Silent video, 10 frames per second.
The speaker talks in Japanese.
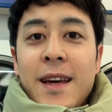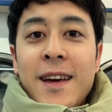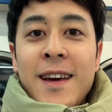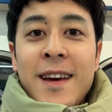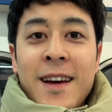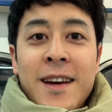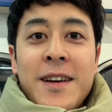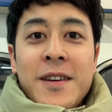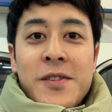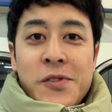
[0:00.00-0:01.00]

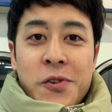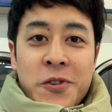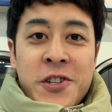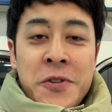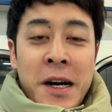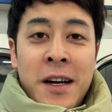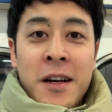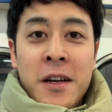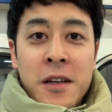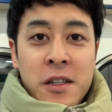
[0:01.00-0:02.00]
えー、こんにちは
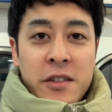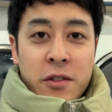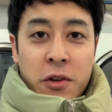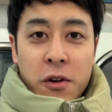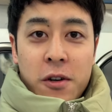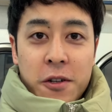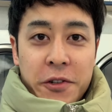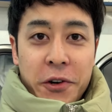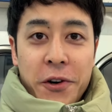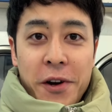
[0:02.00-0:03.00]
東
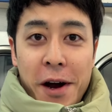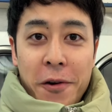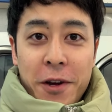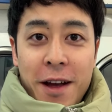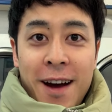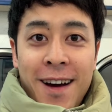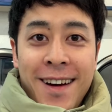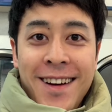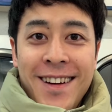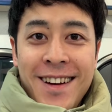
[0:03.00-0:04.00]
堂葵だ
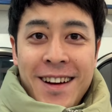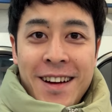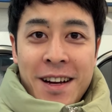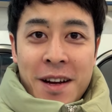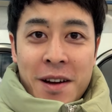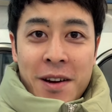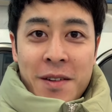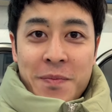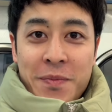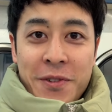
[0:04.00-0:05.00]

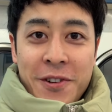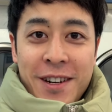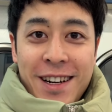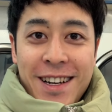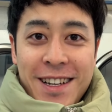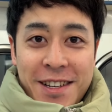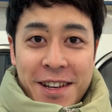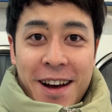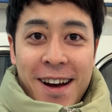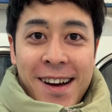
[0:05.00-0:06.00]

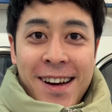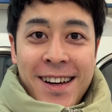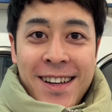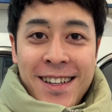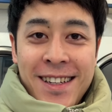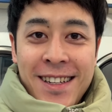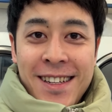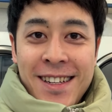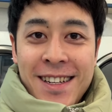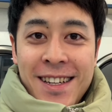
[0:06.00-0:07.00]
ブラザー
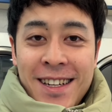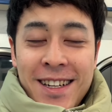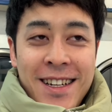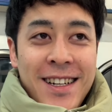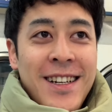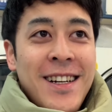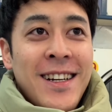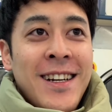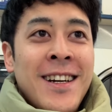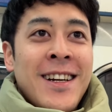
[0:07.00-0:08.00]

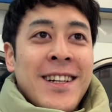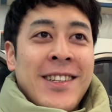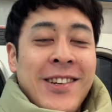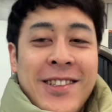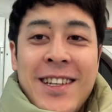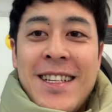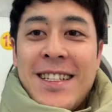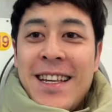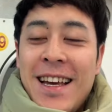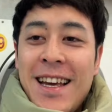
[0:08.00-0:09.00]
えー、ということで
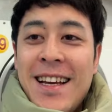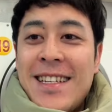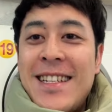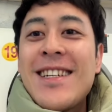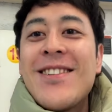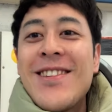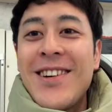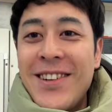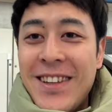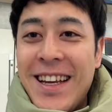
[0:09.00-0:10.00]
すね、えー、新婚
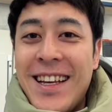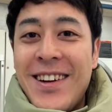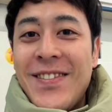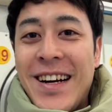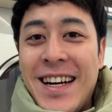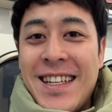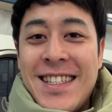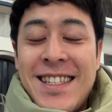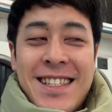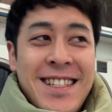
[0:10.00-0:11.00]
旅行に来ておりま
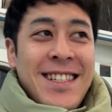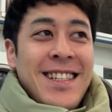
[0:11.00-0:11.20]
す、